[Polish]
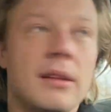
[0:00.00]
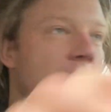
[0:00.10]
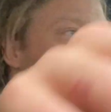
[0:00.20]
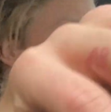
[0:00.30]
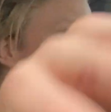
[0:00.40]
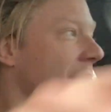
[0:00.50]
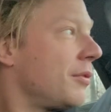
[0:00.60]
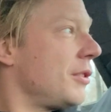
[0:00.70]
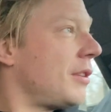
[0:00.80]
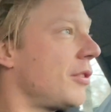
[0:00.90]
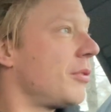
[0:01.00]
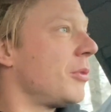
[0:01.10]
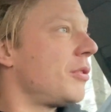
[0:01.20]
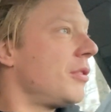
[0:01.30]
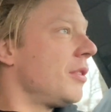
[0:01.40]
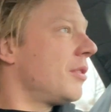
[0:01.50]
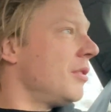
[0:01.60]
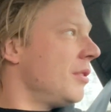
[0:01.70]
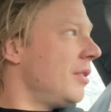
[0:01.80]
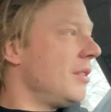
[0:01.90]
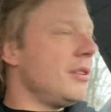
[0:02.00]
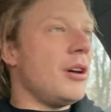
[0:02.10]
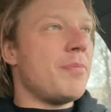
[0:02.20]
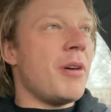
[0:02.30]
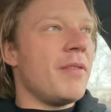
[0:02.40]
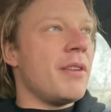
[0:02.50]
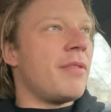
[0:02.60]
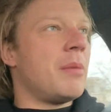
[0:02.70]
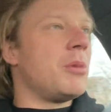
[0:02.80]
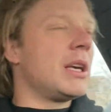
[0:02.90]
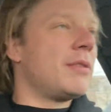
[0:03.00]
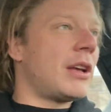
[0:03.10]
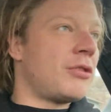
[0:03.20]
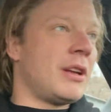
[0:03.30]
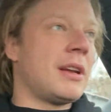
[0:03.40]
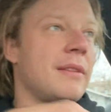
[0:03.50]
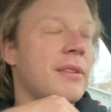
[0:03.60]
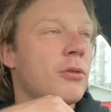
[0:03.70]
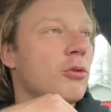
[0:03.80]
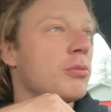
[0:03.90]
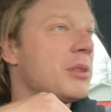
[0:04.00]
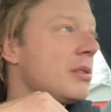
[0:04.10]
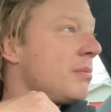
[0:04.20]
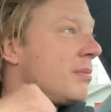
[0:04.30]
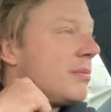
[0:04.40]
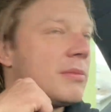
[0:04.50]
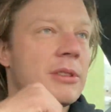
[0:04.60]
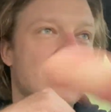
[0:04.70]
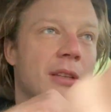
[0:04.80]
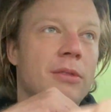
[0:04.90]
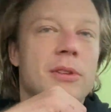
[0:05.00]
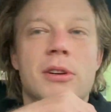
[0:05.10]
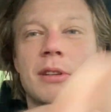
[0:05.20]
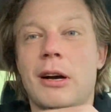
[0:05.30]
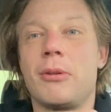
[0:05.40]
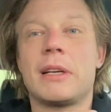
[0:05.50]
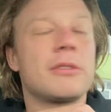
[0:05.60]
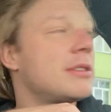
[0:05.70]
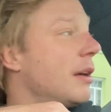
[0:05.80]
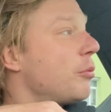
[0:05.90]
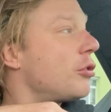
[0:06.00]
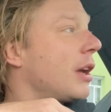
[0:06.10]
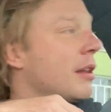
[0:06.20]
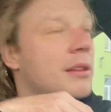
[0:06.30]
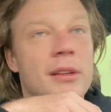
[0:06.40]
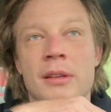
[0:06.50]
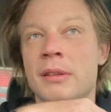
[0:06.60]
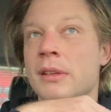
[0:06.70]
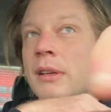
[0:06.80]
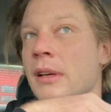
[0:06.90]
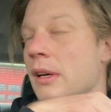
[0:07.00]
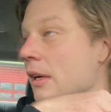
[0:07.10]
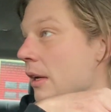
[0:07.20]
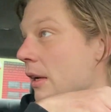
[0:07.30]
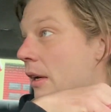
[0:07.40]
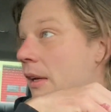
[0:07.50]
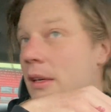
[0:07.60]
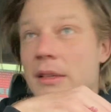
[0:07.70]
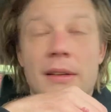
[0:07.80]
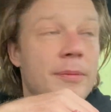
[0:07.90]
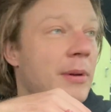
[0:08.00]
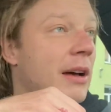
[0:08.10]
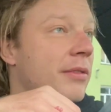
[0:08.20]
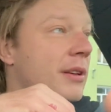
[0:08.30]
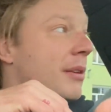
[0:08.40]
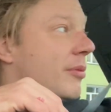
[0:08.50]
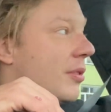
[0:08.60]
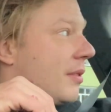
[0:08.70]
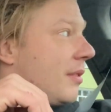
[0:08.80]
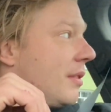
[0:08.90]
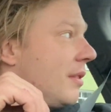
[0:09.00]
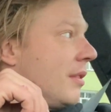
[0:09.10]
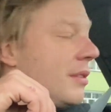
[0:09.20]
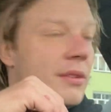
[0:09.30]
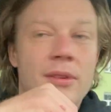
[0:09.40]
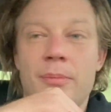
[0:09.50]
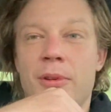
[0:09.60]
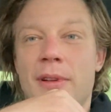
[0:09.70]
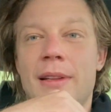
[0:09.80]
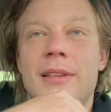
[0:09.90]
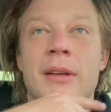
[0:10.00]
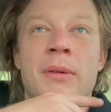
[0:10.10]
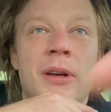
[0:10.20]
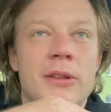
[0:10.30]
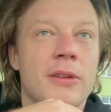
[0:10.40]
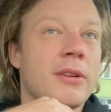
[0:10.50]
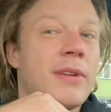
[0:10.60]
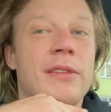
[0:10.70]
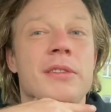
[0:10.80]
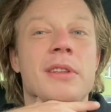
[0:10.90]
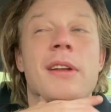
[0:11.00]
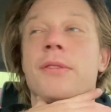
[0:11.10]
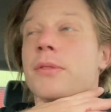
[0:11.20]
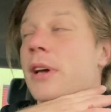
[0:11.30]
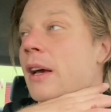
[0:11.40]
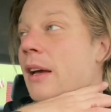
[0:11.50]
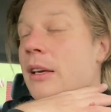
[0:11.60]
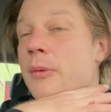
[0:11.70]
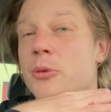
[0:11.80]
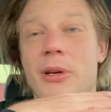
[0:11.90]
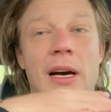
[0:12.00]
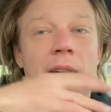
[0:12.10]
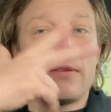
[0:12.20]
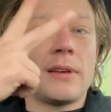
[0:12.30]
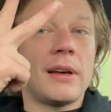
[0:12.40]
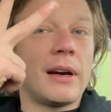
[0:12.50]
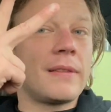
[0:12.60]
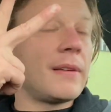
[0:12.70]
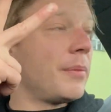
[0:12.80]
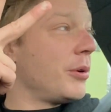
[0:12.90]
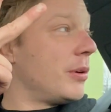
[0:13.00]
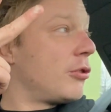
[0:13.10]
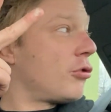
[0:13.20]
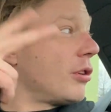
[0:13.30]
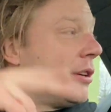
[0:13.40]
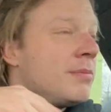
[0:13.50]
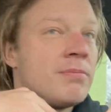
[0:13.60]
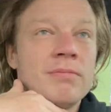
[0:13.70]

Dobra, i co w dzisiejszym odcinku? No powiem Wam moje wrażenia ze służby, jak to wyglądało, jak zostałem przyjęty i te sprawy. No i co poza tym, to co Was interesuje, jakie były akcje, akcje były trzy.